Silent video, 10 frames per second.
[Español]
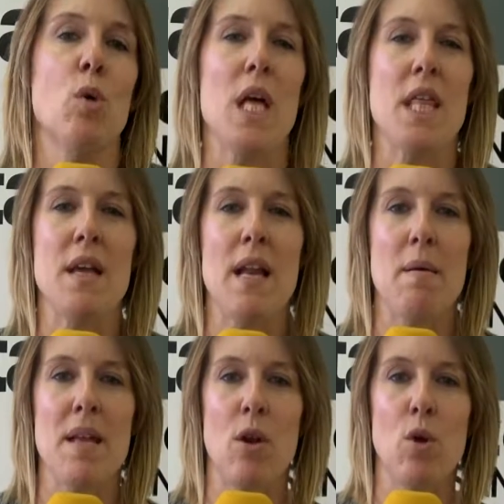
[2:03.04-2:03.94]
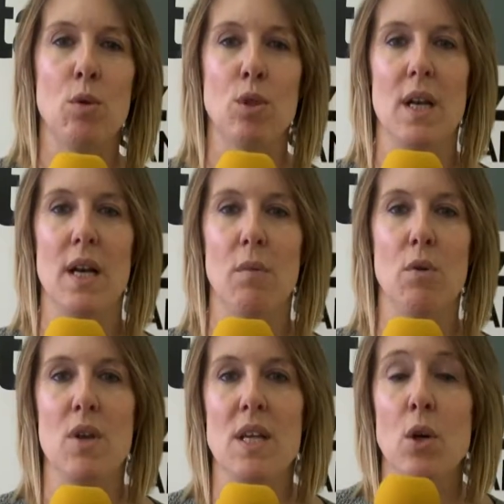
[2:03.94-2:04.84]
la de Celia Villalobos, en la que
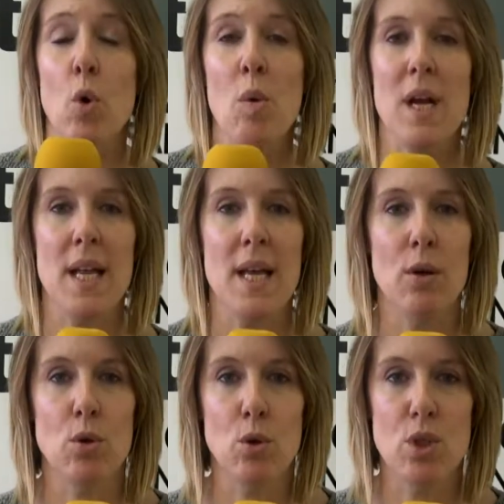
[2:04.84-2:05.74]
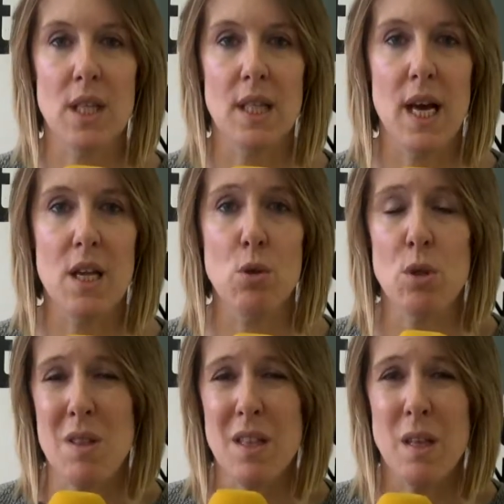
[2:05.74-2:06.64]
bueno, ya se jubilaría a los 80
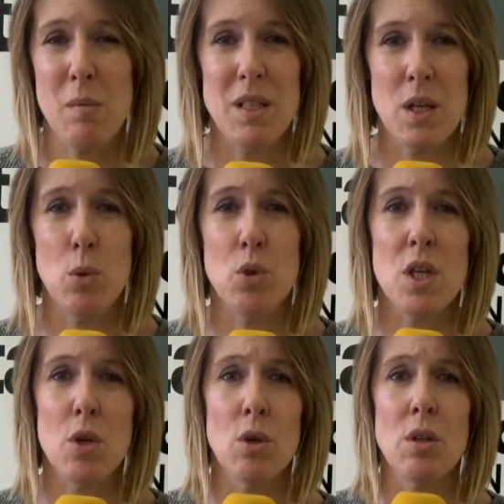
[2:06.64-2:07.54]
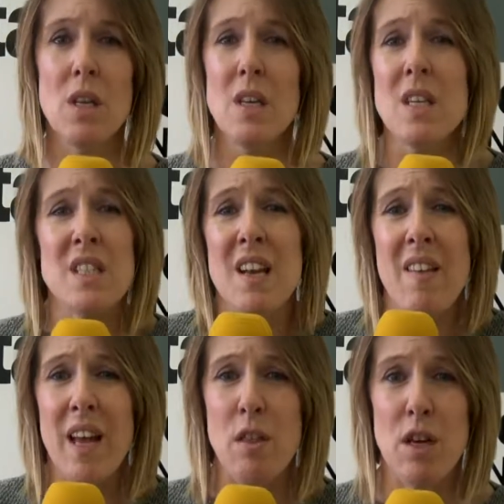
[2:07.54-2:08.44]
años, evidentemente en un sillón y sin
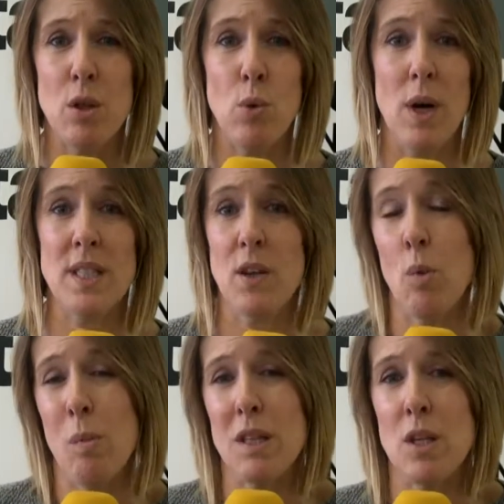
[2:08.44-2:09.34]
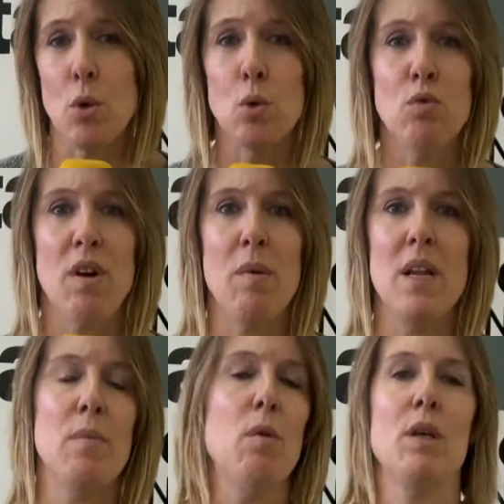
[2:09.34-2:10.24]
nada que hacer en tu casa y compartir con tu
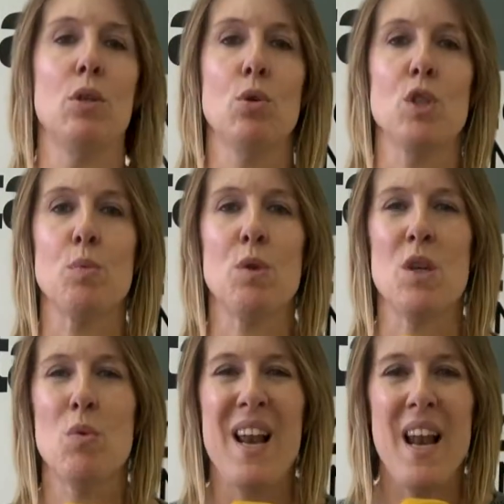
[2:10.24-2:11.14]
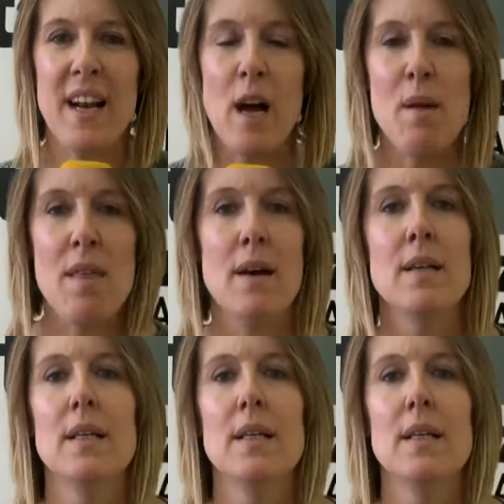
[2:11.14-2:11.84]
familia momentos después de una larga vida